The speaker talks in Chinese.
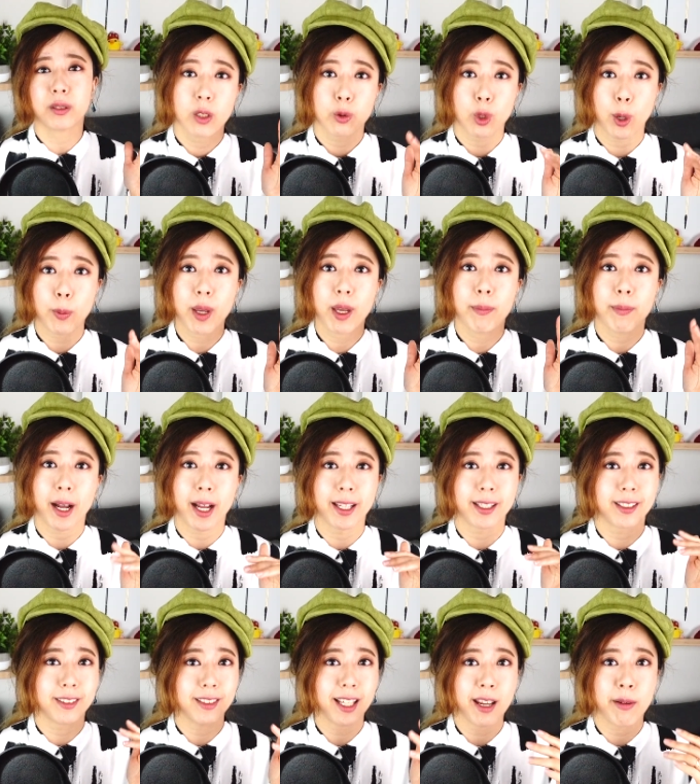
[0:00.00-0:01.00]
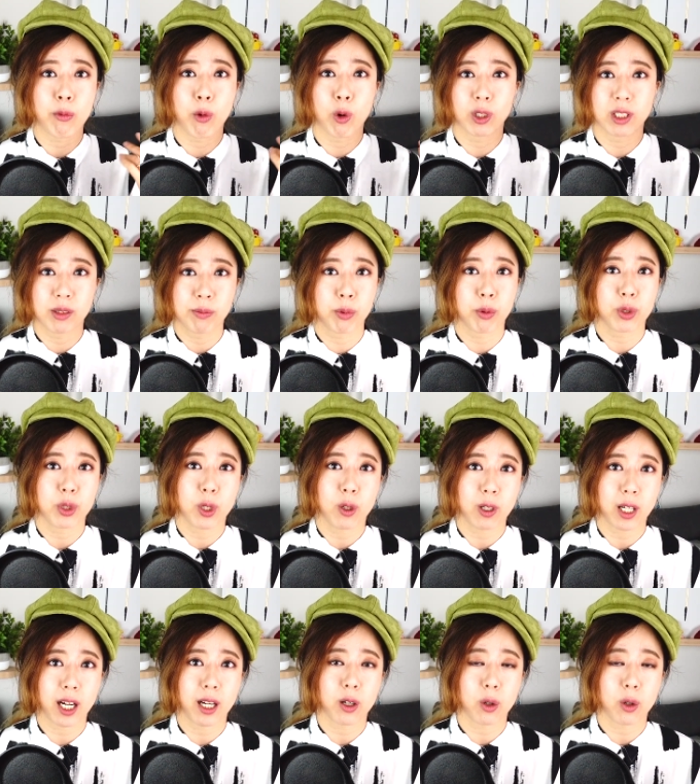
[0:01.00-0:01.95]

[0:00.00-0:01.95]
随便买一个耐磨的不锈钢